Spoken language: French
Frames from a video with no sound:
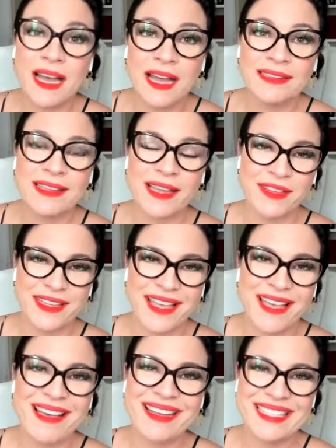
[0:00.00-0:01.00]
en
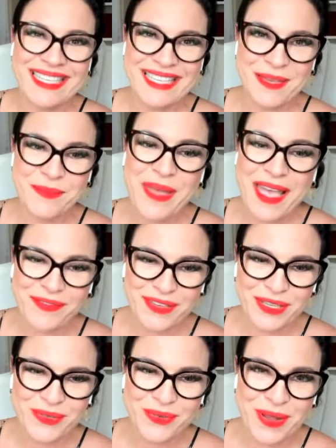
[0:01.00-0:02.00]
travaillant en équipe
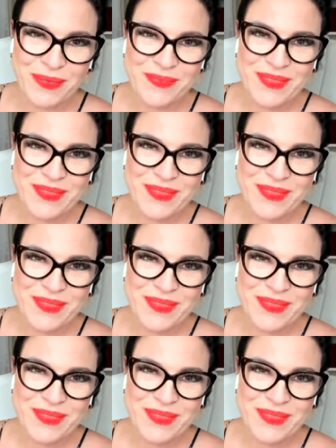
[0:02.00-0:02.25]
avec toi.